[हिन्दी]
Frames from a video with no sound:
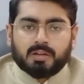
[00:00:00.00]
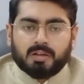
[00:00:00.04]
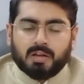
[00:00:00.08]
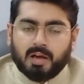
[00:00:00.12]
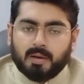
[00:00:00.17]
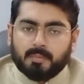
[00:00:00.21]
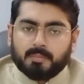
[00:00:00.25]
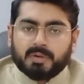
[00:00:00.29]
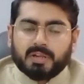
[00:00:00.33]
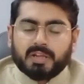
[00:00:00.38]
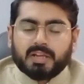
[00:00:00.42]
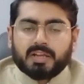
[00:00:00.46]

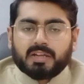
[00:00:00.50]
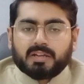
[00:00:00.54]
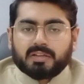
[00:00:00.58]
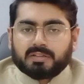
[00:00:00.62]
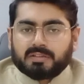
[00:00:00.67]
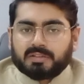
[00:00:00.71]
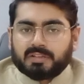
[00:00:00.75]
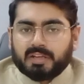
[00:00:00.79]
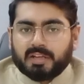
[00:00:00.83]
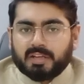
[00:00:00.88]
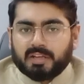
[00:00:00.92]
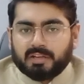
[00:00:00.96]
हमने
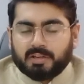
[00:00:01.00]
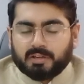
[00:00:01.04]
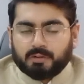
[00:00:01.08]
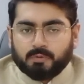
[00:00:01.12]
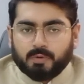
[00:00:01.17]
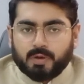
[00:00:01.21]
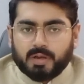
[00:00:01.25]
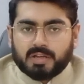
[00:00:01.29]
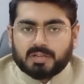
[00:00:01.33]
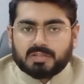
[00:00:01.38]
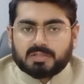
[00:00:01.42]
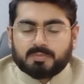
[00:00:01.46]
ये
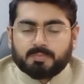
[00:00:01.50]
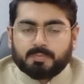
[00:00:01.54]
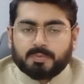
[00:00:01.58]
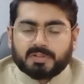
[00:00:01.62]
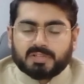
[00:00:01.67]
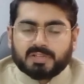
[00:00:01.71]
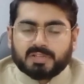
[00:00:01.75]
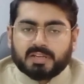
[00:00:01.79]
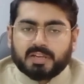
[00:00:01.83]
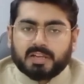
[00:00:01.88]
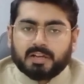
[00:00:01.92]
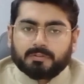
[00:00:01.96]
रिक्वेस्ट
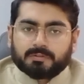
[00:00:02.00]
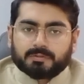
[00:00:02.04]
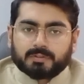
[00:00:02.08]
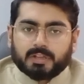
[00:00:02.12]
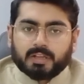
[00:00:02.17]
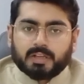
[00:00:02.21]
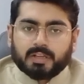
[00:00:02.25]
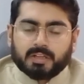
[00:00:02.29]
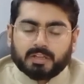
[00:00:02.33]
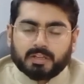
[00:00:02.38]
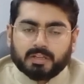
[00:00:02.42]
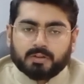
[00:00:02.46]
पिछले
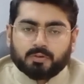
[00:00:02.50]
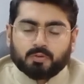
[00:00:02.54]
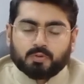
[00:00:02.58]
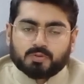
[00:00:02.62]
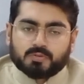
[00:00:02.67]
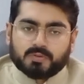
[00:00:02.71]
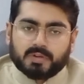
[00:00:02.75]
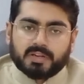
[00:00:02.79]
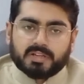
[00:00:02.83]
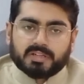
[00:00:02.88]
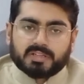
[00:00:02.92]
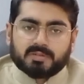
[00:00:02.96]
हफ्ते ही
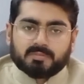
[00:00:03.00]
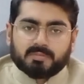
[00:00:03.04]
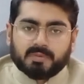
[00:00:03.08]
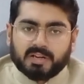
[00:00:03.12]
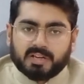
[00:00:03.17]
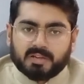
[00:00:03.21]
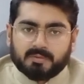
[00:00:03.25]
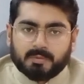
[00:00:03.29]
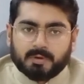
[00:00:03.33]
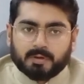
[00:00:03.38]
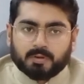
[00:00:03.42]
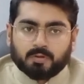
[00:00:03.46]
रोज़ वैली की
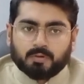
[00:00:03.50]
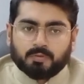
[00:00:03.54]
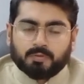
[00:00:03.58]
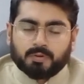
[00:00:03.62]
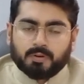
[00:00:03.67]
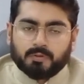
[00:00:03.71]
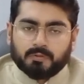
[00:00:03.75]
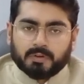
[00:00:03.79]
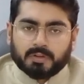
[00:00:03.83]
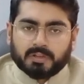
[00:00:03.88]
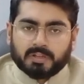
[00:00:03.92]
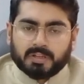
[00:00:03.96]
मैनेजमेंट को
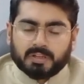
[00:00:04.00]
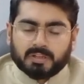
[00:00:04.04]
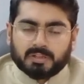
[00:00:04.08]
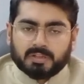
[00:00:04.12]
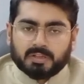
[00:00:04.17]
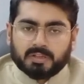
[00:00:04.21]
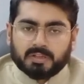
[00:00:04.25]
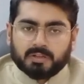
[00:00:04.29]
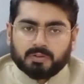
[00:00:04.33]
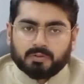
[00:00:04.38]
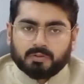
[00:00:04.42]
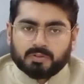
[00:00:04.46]
फॉरवर्ड की
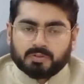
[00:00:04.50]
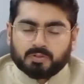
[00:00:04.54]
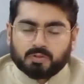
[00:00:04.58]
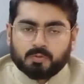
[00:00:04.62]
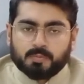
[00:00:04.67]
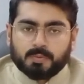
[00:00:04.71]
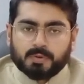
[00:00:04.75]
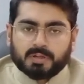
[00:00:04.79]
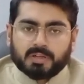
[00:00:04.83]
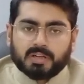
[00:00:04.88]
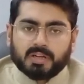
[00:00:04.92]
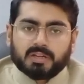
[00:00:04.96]
थी और इसके
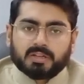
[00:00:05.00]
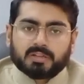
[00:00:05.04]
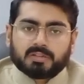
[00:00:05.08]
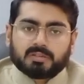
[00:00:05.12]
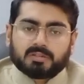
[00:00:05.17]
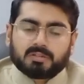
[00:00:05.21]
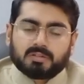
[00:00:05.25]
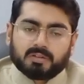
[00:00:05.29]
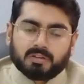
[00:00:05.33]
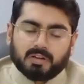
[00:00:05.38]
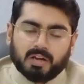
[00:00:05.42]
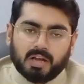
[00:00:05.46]
ऊपर कल
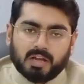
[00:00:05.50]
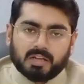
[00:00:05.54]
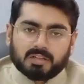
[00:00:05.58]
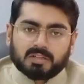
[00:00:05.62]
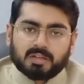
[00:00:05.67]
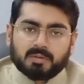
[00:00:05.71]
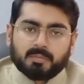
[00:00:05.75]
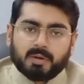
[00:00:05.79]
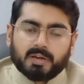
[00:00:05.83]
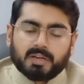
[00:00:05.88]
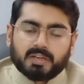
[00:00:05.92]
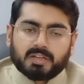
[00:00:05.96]
रात
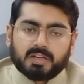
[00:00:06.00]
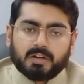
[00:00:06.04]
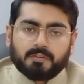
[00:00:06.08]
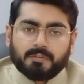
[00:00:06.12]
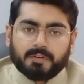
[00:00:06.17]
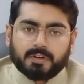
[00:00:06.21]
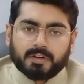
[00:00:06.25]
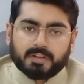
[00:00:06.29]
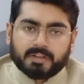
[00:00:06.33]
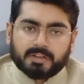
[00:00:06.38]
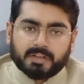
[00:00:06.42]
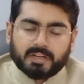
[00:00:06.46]
हमारी
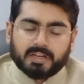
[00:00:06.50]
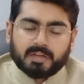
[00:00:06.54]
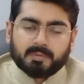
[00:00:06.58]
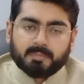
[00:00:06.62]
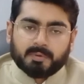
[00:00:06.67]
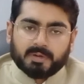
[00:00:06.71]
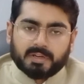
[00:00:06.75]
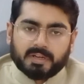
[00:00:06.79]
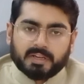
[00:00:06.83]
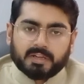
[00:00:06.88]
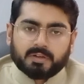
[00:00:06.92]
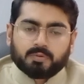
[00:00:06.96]
काफ़ी डिटेल्ड
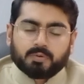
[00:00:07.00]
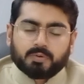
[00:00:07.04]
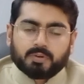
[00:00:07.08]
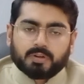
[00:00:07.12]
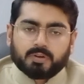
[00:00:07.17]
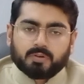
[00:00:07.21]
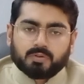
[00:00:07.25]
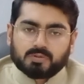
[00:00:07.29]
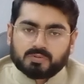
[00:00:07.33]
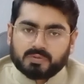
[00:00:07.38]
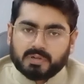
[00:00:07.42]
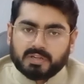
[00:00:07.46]
मीटिंग हुई
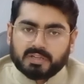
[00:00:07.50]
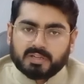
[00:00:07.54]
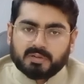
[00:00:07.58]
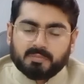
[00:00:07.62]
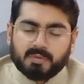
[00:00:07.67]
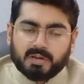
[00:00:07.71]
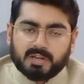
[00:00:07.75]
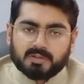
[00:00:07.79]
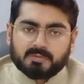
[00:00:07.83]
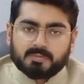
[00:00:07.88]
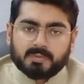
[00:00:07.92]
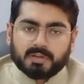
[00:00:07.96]
रोज़ वैली की
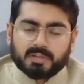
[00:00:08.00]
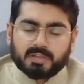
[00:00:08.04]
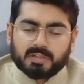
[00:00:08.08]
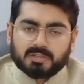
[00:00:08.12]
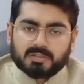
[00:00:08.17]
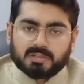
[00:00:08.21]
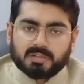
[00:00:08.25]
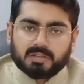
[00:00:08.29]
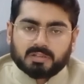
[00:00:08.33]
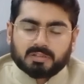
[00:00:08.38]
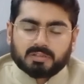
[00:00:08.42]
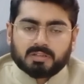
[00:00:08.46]
मैनेजमेंट के
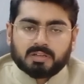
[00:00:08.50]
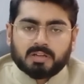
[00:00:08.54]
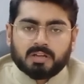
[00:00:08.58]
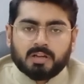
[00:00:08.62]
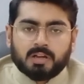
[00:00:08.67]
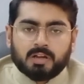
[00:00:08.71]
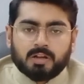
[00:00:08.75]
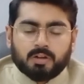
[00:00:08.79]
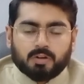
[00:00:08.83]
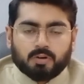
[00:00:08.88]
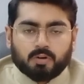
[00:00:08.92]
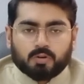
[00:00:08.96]

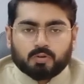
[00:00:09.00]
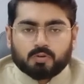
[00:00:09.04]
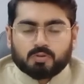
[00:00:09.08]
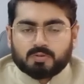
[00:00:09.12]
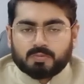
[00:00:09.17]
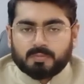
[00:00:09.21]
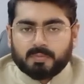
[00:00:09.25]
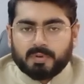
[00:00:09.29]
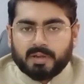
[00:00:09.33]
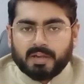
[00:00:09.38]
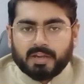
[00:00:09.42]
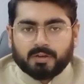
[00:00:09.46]
साथ और
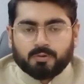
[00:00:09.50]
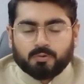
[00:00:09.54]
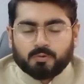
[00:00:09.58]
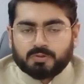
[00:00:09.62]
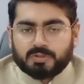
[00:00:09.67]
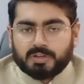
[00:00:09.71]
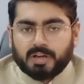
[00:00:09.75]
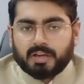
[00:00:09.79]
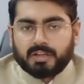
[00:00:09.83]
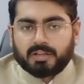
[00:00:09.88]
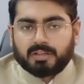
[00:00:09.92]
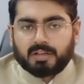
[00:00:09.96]
उसमें एक
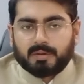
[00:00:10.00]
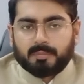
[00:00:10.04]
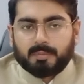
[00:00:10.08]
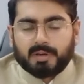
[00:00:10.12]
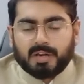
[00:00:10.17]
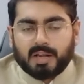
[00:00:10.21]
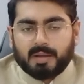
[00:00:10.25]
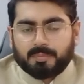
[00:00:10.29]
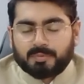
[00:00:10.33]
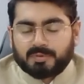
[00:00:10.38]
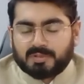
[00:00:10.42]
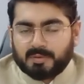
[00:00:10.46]
खुशाइन खबर
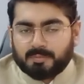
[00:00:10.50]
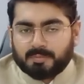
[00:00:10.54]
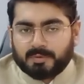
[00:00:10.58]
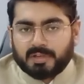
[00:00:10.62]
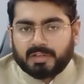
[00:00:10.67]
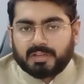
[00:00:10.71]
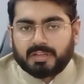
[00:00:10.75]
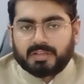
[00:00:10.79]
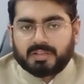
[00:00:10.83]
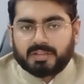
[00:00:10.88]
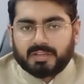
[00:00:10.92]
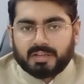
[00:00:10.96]
आप सबके
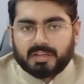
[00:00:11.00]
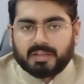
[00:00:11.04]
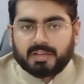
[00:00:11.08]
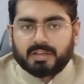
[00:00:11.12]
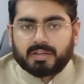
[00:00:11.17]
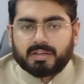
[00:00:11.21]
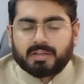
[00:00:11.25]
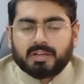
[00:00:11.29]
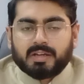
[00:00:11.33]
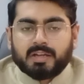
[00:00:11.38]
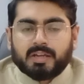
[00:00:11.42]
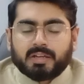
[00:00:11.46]
लिए ये
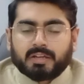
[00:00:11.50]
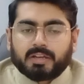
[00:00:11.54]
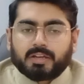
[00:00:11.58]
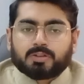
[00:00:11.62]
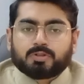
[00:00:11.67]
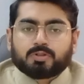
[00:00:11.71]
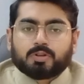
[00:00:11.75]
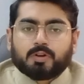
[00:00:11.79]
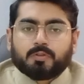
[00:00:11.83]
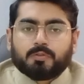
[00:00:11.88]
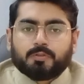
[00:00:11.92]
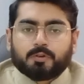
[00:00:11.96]
है कि
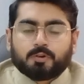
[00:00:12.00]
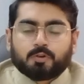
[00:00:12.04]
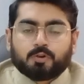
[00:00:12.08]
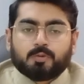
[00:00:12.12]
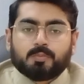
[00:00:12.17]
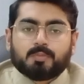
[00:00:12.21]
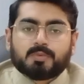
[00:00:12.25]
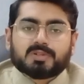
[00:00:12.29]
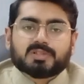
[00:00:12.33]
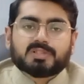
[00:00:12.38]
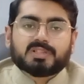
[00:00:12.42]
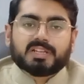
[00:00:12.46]
इस ऑफ़र को
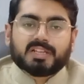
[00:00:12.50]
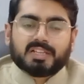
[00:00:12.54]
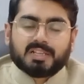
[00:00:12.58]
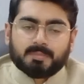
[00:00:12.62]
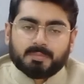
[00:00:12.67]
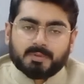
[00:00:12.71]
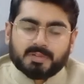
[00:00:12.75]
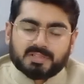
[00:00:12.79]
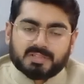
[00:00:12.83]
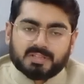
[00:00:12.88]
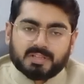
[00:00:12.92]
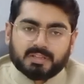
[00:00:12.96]
मज़ीद
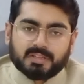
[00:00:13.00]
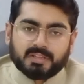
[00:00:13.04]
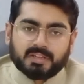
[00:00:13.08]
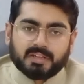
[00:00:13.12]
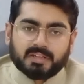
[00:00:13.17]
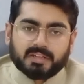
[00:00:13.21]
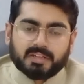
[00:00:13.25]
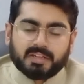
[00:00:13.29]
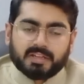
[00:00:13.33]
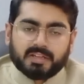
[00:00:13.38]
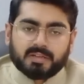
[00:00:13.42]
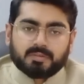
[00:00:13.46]
20 दिन के
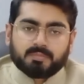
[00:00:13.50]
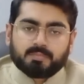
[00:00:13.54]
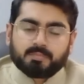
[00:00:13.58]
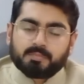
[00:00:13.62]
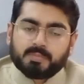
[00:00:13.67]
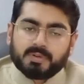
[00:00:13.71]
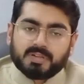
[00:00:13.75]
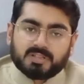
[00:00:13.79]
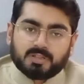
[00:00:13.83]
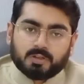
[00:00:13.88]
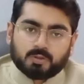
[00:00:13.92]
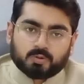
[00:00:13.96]
लिए
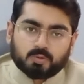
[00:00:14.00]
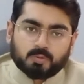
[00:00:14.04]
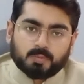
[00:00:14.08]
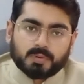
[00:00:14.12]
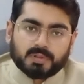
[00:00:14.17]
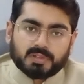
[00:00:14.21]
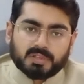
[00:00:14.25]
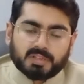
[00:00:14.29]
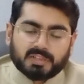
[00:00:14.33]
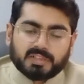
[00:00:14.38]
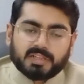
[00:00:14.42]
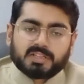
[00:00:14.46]
20
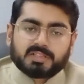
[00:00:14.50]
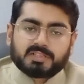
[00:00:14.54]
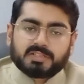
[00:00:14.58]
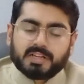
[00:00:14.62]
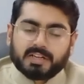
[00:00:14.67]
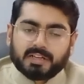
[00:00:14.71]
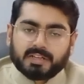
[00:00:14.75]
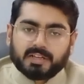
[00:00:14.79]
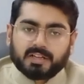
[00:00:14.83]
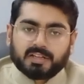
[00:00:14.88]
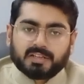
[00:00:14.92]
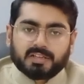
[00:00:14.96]
अक्टूबर तक
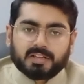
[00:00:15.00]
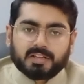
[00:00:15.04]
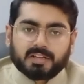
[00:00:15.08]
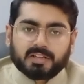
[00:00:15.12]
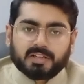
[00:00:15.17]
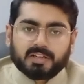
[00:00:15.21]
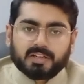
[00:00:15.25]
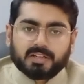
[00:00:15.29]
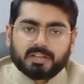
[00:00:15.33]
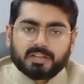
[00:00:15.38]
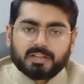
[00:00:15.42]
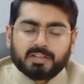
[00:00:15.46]
एक्सटेंड कर दिया
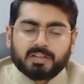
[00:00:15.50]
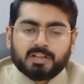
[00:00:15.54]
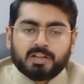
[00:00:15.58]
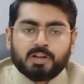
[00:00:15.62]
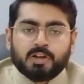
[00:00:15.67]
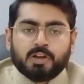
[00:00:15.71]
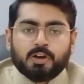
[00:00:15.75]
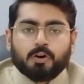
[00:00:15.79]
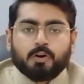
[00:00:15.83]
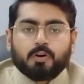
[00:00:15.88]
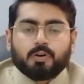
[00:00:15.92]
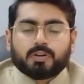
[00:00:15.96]
गया है
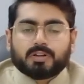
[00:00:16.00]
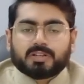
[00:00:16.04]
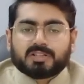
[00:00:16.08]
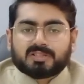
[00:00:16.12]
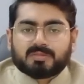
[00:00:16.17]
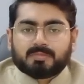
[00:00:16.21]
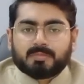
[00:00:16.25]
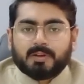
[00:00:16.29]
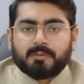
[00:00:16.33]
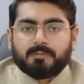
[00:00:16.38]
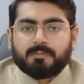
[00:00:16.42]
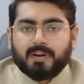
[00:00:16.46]
और
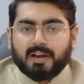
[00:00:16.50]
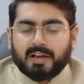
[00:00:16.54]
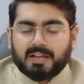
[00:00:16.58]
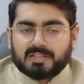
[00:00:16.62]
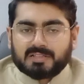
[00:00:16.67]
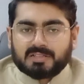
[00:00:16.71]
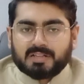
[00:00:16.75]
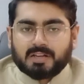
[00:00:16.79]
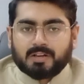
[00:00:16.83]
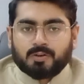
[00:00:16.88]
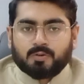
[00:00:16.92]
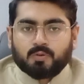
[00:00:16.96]
इसमें
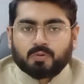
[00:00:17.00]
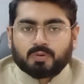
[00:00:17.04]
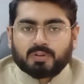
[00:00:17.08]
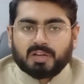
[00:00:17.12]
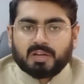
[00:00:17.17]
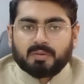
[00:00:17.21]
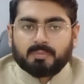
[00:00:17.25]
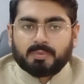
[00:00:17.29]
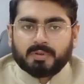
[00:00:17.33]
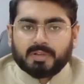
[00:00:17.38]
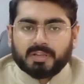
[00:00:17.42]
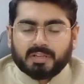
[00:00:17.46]
फ़ाइल्स का
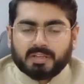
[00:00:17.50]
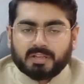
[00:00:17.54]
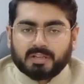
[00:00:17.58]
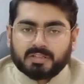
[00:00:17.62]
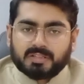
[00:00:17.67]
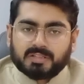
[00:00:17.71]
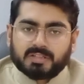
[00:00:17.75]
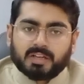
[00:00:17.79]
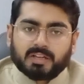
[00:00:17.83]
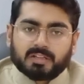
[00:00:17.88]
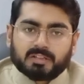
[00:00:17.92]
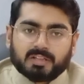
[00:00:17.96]
कोटा भी
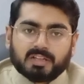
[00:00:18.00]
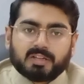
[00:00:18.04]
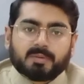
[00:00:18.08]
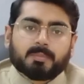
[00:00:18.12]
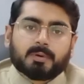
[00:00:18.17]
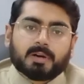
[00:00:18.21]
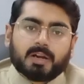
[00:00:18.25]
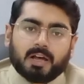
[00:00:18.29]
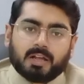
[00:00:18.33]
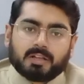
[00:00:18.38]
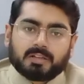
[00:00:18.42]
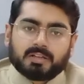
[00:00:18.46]
किसी हद तक
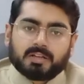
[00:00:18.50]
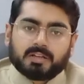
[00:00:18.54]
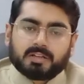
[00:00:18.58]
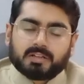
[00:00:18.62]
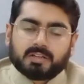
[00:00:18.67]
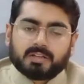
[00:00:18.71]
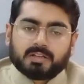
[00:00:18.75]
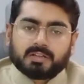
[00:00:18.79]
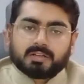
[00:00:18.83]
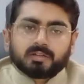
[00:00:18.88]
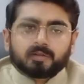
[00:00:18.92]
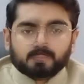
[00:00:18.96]
बढ़ा दिया
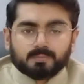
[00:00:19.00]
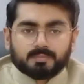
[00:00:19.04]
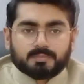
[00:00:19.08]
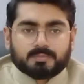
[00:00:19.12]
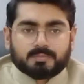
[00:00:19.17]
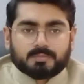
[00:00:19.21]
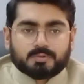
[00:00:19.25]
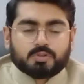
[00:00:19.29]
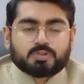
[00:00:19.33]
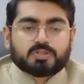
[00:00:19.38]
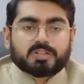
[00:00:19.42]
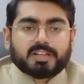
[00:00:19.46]
गया है
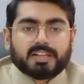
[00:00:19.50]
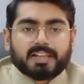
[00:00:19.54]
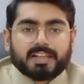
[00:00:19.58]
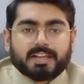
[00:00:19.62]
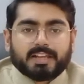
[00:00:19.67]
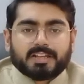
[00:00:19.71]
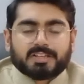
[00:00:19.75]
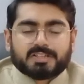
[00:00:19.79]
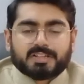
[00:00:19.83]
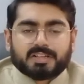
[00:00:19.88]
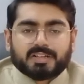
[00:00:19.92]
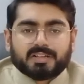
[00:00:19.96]
सो जल्दी
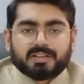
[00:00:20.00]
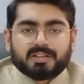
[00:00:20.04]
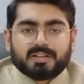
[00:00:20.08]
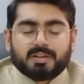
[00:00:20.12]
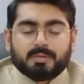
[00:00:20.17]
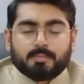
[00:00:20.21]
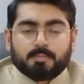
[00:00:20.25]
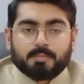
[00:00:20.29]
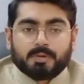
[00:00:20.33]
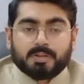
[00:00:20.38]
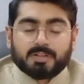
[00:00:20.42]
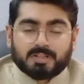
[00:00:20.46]
कीजिए
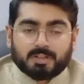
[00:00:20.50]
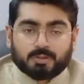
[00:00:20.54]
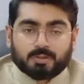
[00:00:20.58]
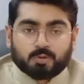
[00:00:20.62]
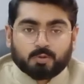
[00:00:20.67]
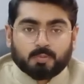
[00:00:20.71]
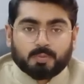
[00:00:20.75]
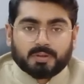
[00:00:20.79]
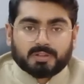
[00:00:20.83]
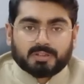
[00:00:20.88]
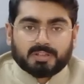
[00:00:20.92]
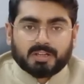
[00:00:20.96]
20
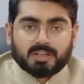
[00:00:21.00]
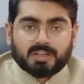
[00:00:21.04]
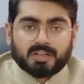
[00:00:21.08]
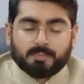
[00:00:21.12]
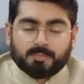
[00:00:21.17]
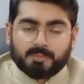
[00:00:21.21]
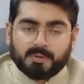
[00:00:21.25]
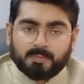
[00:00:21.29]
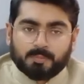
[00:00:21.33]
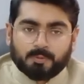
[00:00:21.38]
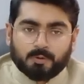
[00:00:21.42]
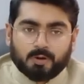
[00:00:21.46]
अक्टूबर तक
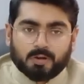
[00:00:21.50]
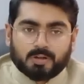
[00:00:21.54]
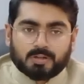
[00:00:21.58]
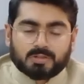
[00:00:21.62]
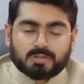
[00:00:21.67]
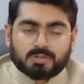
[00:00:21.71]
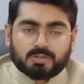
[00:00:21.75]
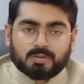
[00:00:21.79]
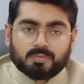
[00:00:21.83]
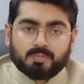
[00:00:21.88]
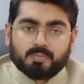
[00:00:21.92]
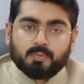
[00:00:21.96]
अपने
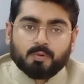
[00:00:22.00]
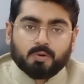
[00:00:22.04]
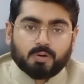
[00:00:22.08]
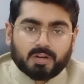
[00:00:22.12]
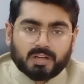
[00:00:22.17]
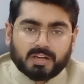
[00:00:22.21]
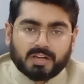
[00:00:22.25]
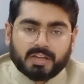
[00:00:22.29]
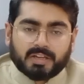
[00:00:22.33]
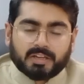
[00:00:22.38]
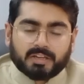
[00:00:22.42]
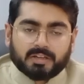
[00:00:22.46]
प्लॉट्स बुक
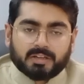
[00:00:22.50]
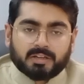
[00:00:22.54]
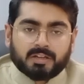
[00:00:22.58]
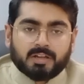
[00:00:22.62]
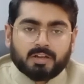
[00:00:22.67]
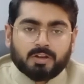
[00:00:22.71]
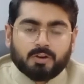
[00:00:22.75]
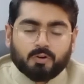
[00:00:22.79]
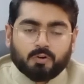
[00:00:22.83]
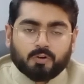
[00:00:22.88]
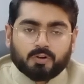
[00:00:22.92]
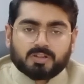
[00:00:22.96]
कराइए
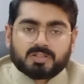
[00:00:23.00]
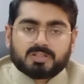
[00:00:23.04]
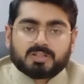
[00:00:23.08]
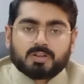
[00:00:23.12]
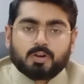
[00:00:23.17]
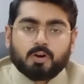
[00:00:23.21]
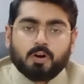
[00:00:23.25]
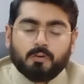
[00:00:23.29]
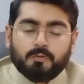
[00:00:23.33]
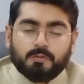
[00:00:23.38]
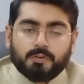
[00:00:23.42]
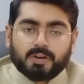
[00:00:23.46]
और इस
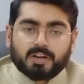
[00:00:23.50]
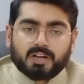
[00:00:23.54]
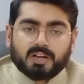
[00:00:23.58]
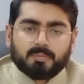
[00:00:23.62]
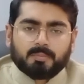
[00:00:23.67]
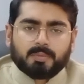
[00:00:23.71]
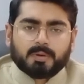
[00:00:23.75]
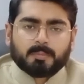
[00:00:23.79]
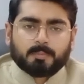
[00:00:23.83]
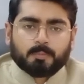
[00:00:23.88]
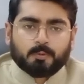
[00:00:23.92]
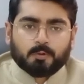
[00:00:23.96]
ऑफ़र का
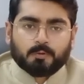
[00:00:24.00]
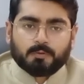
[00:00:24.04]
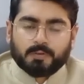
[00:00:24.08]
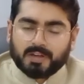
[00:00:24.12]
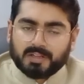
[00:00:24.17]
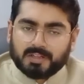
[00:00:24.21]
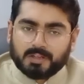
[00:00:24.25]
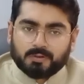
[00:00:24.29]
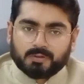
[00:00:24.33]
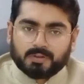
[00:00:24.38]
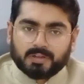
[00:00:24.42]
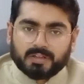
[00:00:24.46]
भरपूर
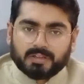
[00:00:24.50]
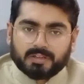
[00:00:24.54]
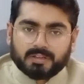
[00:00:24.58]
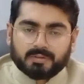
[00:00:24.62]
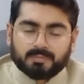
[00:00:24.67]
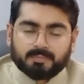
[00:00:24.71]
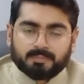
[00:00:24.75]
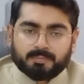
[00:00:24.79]
फ़ायदा उठाइए